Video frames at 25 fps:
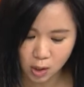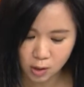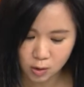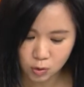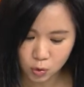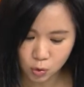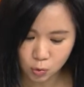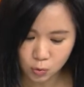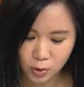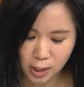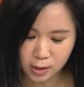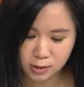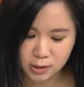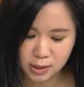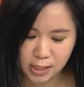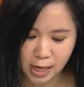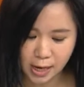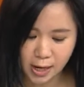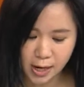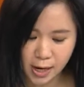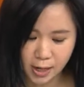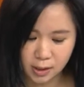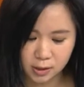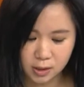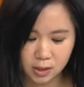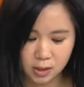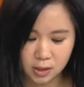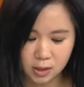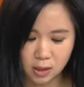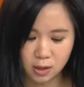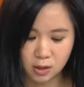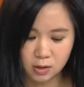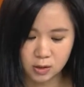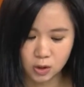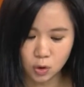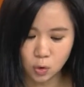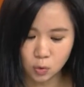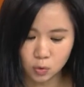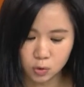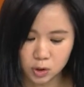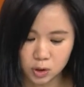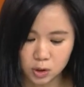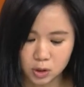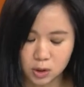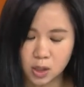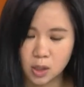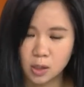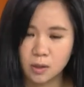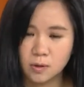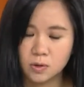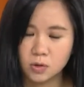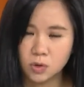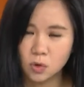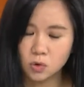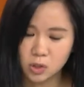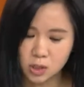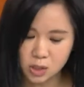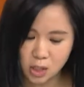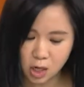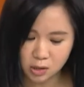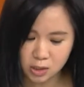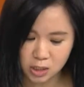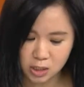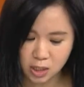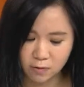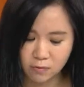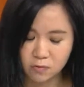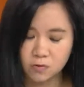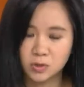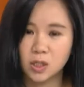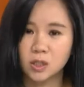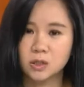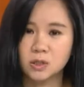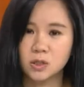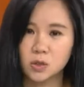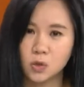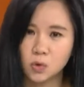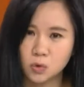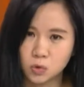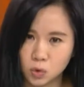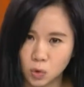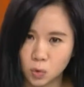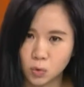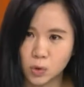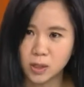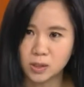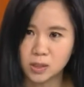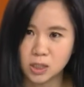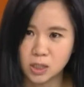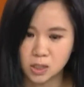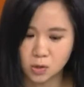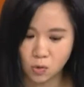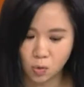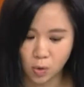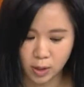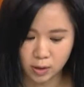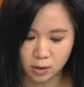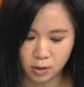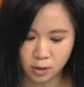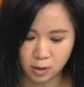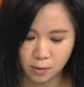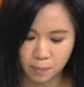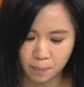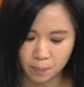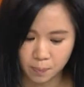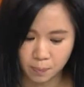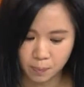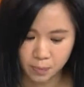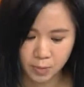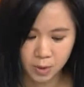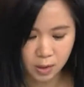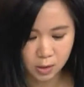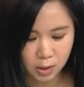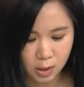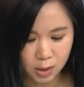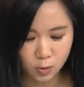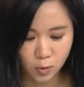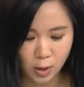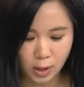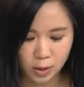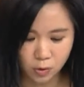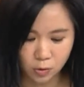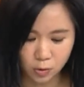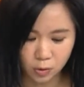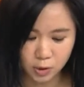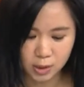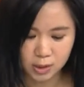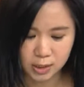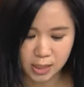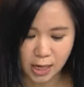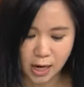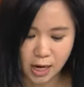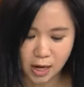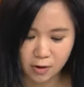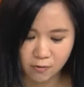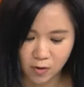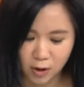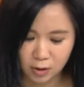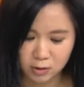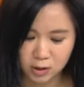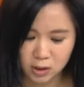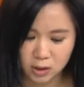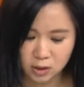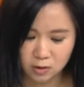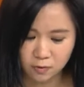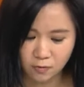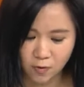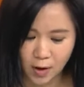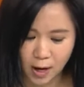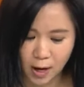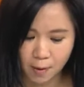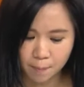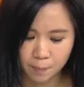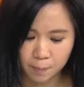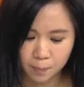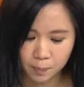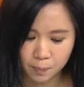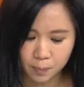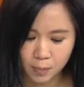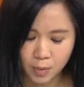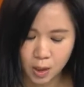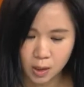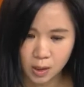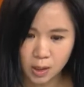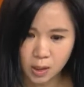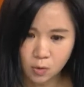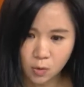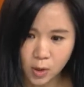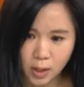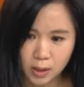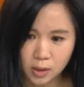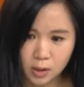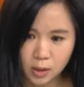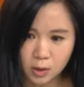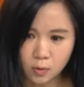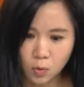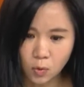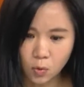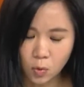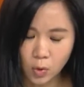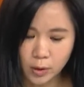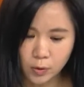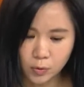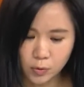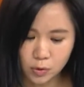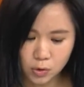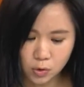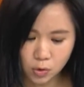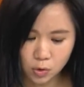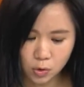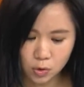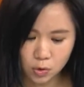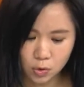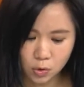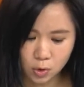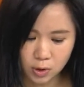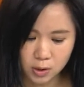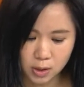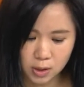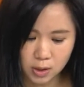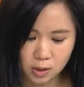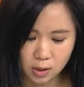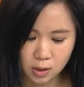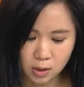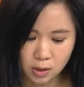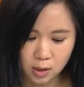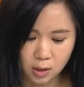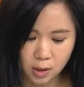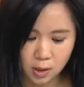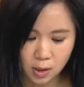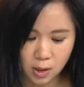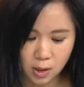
中央灾害的一个救治呢，又是要谁负责？那就中央机关了。那另外有一个灾害防治法，另外呢，关于就是说这个